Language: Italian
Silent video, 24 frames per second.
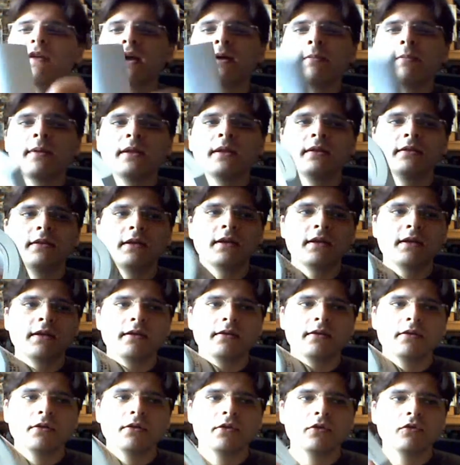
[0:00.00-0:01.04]

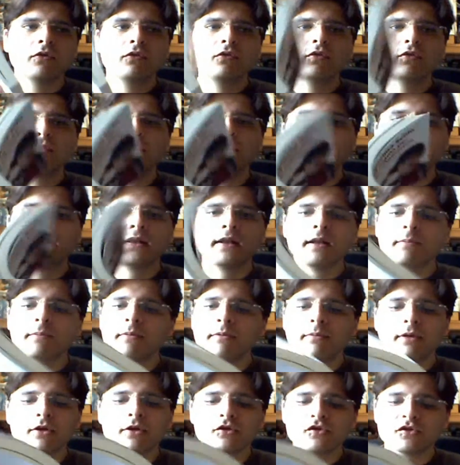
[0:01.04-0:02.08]
veramente stupenda,
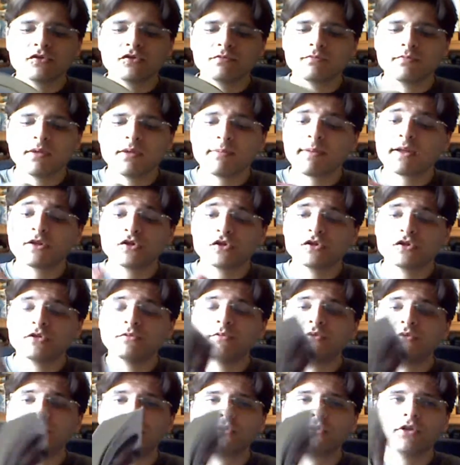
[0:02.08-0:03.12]
mi, piac- mi piacciono
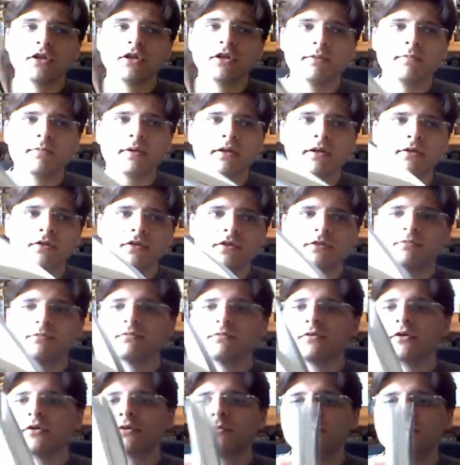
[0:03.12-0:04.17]
molto i libri così
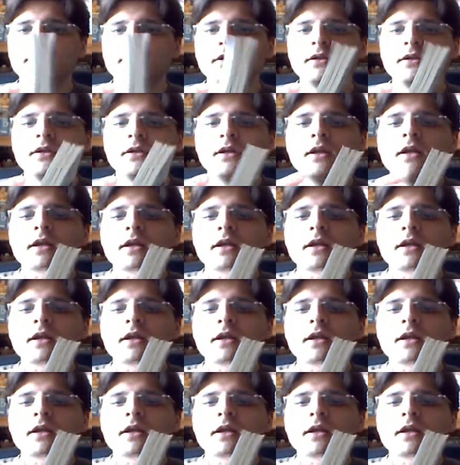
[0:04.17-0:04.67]
morbidi